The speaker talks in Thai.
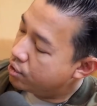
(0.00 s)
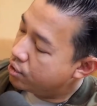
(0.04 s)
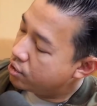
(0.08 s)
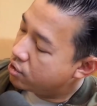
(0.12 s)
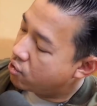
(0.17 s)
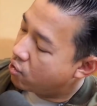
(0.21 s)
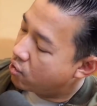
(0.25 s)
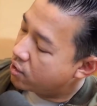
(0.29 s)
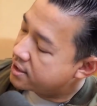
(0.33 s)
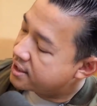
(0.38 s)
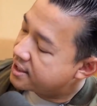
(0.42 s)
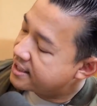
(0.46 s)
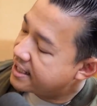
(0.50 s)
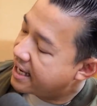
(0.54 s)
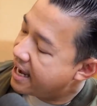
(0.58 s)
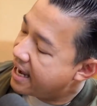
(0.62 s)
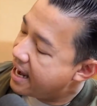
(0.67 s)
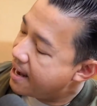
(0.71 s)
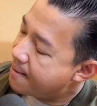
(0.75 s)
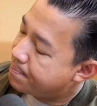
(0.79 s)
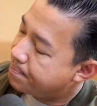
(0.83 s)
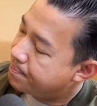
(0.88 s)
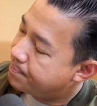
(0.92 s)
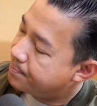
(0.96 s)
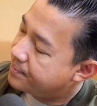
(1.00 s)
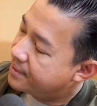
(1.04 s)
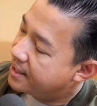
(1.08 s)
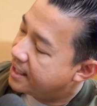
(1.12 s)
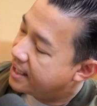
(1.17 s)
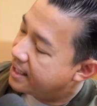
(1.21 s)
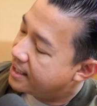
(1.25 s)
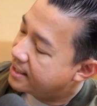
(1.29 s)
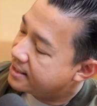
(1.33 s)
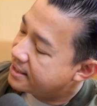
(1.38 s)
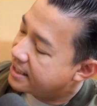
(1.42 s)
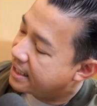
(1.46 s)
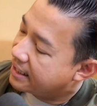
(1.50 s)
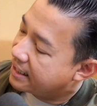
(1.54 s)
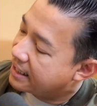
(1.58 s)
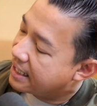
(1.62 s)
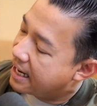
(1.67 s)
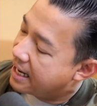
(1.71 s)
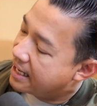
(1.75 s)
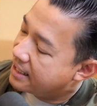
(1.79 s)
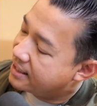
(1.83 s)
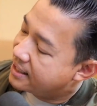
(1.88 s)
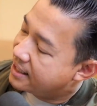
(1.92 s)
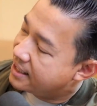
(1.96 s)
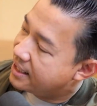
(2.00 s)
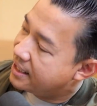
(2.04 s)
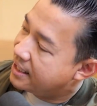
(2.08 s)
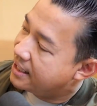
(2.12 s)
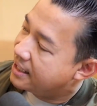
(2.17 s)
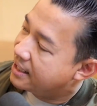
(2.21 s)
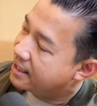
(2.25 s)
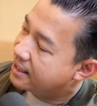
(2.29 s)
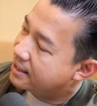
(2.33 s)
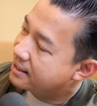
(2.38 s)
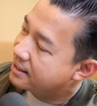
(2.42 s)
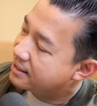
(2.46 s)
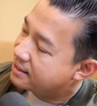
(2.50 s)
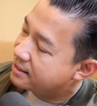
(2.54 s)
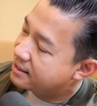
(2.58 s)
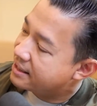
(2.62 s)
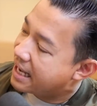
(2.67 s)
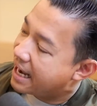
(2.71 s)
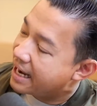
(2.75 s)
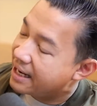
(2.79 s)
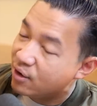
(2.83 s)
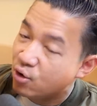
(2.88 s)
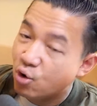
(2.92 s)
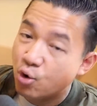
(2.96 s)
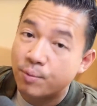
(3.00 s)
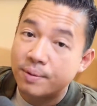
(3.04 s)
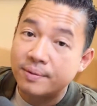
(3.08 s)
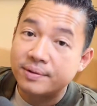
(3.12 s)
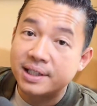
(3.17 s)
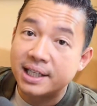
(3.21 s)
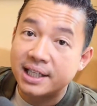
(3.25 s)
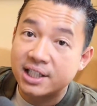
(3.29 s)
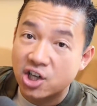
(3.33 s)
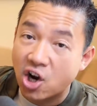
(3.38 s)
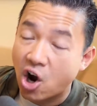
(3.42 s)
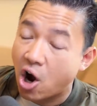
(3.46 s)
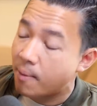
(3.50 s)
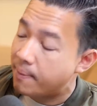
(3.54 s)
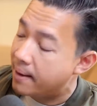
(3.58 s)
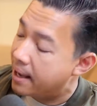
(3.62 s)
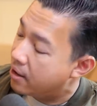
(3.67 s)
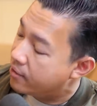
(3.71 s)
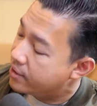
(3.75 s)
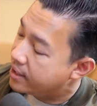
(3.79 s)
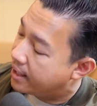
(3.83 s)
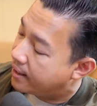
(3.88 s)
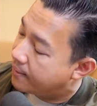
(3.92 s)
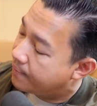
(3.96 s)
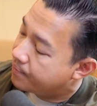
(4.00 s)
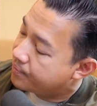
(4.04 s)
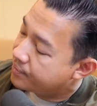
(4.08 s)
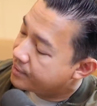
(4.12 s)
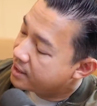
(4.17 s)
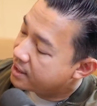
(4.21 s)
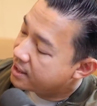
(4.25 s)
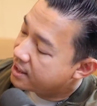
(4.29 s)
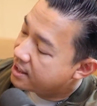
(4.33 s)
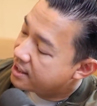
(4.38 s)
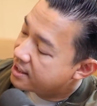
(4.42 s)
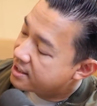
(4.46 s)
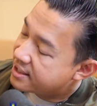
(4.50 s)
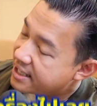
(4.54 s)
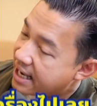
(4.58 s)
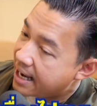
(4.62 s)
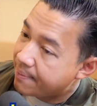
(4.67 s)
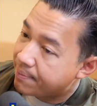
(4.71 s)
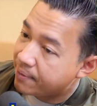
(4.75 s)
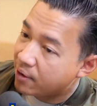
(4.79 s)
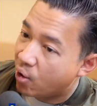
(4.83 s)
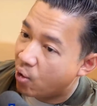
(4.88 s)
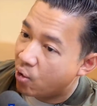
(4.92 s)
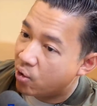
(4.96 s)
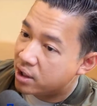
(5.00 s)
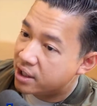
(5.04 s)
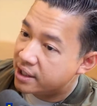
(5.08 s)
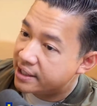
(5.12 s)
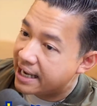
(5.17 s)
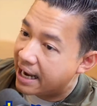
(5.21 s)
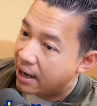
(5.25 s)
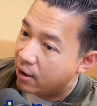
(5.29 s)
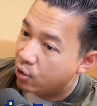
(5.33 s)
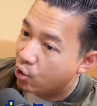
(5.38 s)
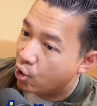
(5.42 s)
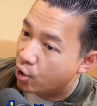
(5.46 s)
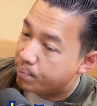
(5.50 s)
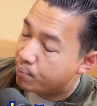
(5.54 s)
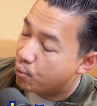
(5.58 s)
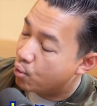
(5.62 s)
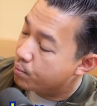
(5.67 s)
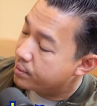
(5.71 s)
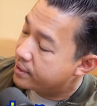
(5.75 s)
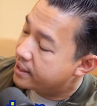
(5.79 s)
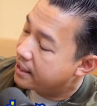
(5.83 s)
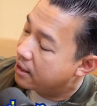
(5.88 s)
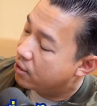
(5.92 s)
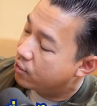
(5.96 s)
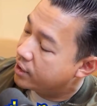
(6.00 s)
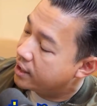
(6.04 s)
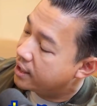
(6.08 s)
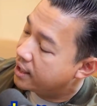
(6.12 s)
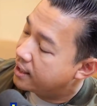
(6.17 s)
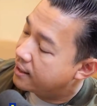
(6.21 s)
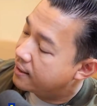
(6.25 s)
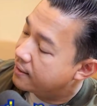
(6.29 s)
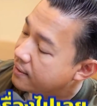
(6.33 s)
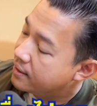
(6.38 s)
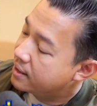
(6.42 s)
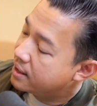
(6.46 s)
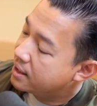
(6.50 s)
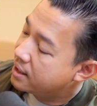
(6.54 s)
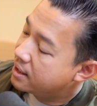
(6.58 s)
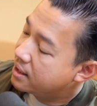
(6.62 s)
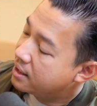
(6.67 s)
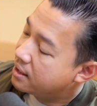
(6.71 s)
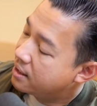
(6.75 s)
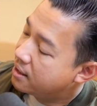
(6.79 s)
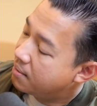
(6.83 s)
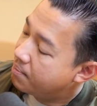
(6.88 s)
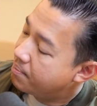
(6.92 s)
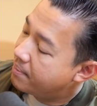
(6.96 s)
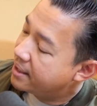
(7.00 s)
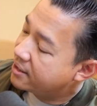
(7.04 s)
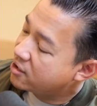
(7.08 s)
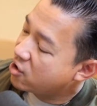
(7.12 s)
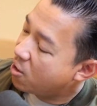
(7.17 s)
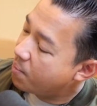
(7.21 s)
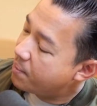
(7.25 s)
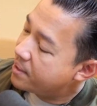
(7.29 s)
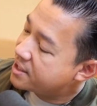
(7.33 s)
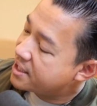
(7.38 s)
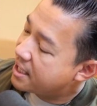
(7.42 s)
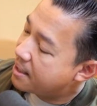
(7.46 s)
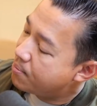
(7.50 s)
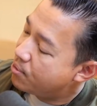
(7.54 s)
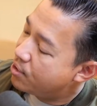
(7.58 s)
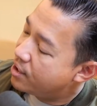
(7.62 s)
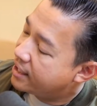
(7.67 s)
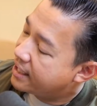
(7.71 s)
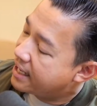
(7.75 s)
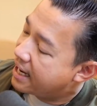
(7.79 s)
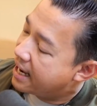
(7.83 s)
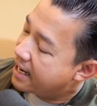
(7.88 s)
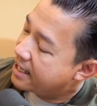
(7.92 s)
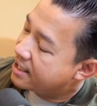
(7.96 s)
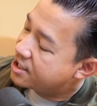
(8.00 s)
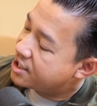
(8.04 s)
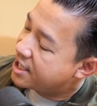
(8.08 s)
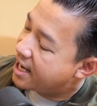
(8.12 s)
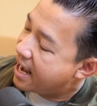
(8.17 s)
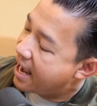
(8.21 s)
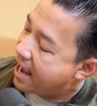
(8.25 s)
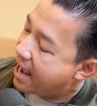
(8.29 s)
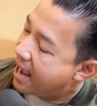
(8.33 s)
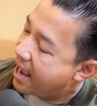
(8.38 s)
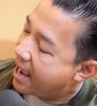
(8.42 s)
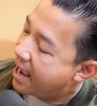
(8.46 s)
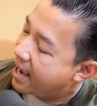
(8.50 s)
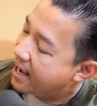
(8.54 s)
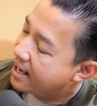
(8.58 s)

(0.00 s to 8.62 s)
กดเซฟนะจากการที่ได้รูปที่ชอบแล้วเนี่ยเซฟลงคือดาวน์โหลดปุ่มเขียวนี้ไม่ต้องไปใช้บริการแชร์